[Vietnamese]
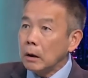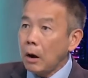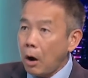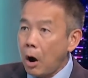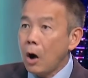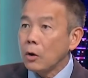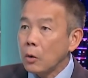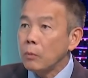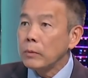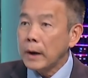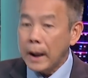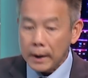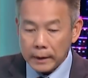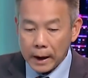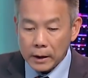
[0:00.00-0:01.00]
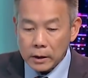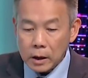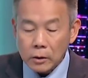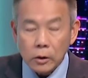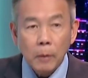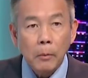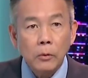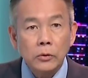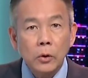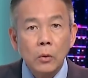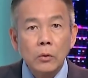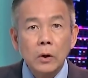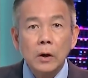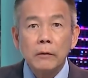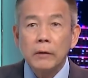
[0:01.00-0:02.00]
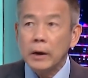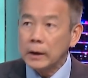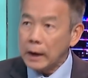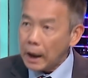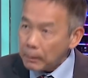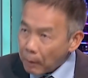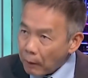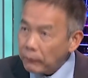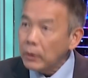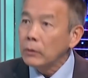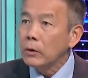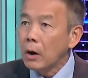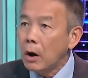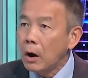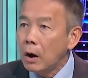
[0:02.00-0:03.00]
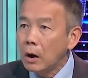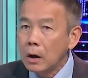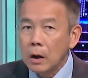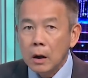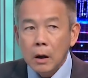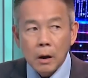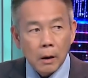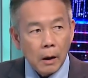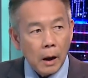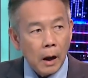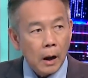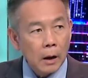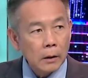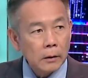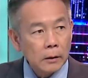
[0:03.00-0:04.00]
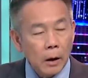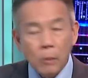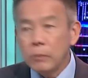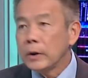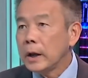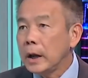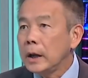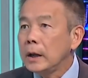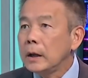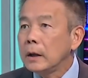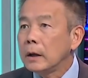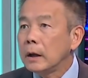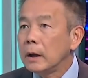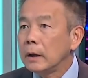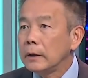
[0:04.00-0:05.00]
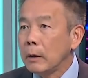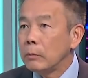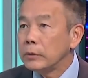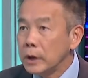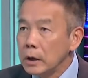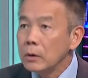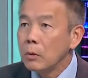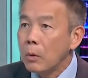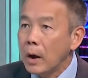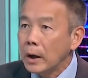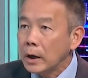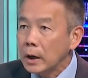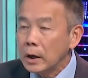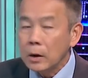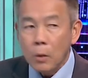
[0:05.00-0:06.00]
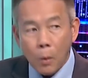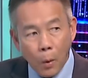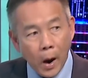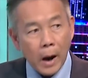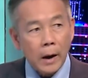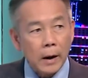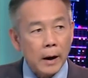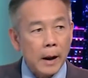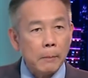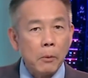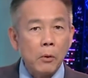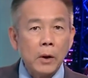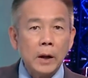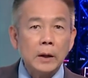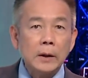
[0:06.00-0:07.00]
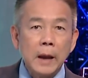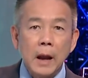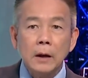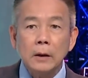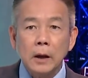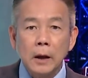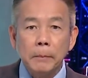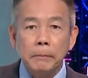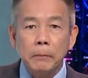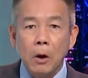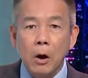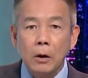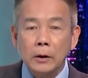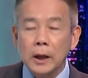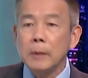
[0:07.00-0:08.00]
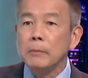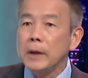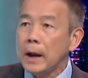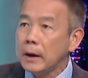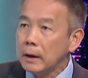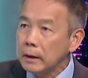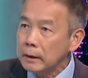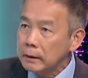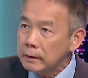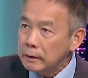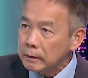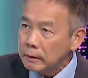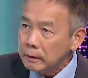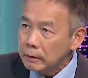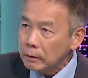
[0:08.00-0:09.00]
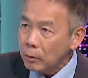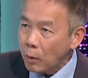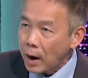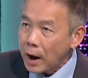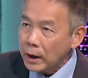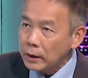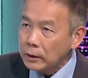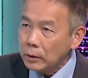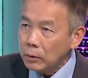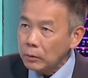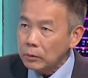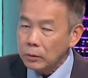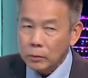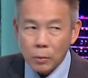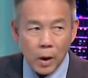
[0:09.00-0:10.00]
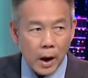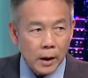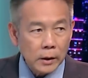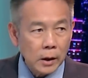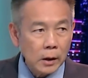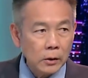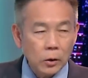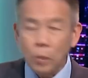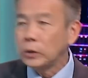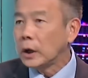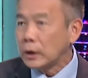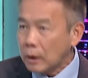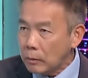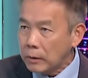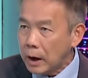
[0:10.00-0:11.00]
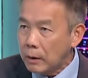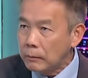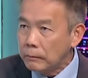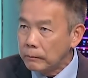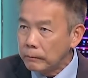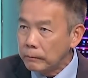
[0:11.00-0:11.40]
họ cũng đang đại diện cho một số người Việt đã bỏ phiếu cho họ à, trong cái dòng chính của Hoa Kỳ hoặc là một cách gián tiếp họ tiếm danh qua cái chủ qua cái chức chủ tịch cộng đồng